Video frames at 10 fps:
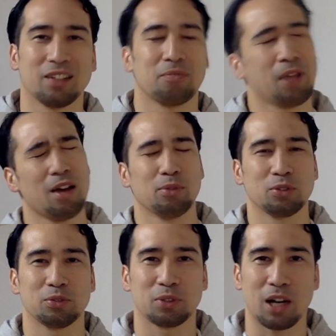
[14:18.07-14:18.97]
ね、もう
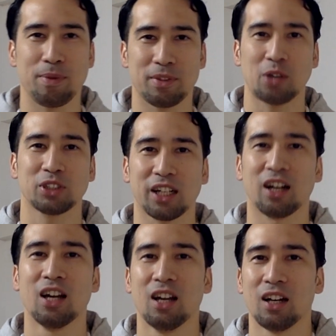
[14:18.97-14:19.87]
髪倒しやな、
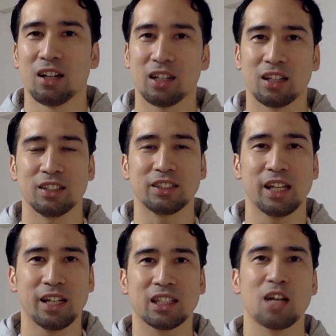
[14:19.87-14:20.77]
えー、
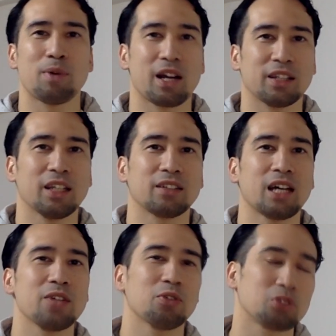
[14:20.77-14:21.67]
偽ネタバレで
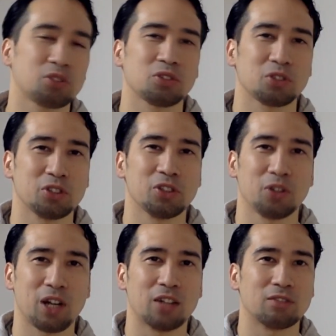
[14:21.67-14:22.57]
対応するというよ
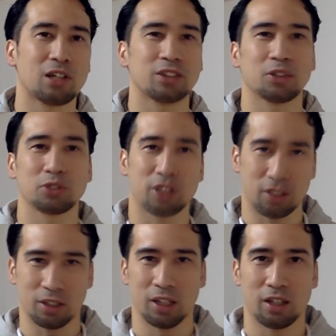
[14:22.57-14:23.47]
うな裏技を
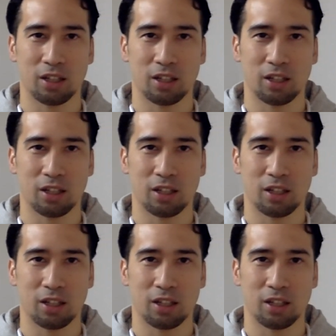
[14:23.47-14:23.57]
使って、